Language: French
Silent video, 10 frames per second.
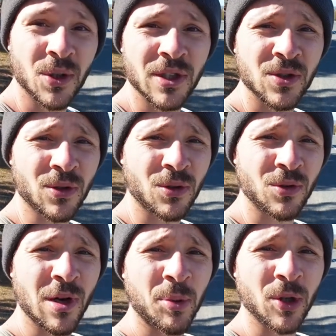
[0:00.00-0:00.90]
tu restes sur le
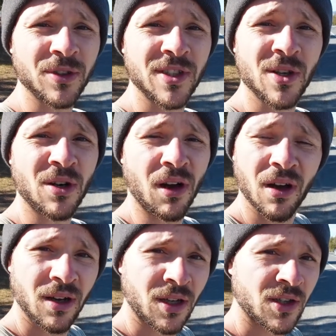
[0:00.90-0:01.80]
trottoir pendant des heures
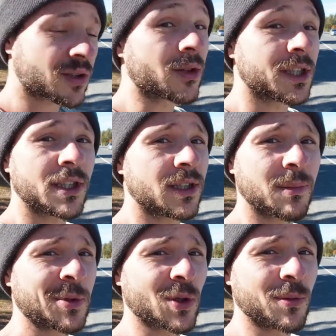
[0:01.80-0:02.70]
sans gagner
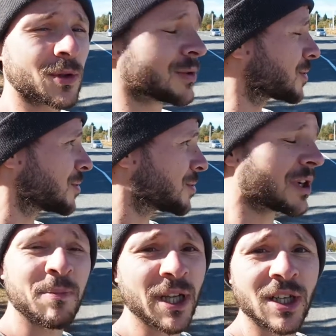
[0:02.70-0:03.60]
absolument, tu
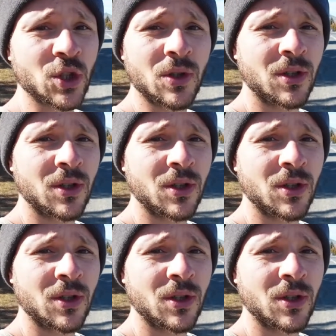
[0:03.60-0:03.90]
gagnes pas d'argent.